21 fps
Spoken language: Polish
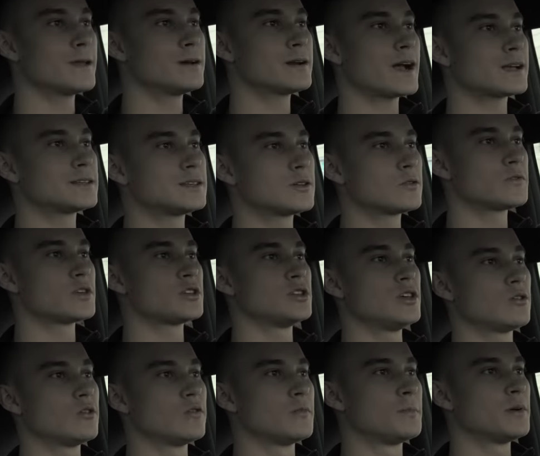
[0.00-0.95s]
Reakcja
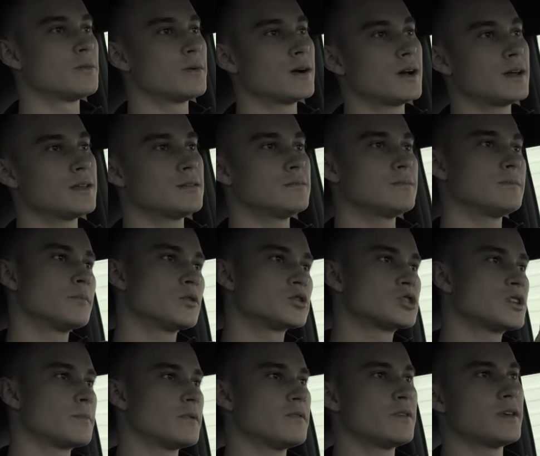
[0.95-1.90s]
rówieśników była,
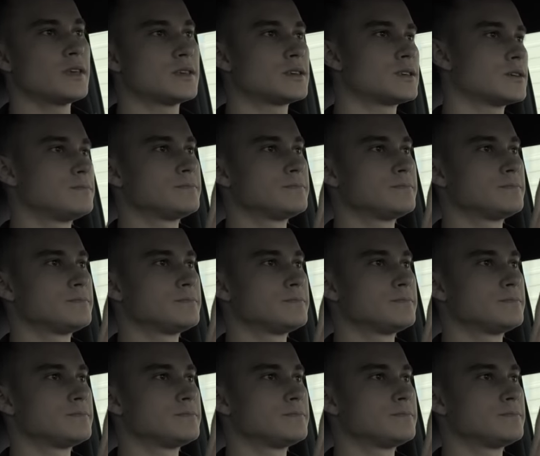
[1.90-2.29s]
można powiedzieć,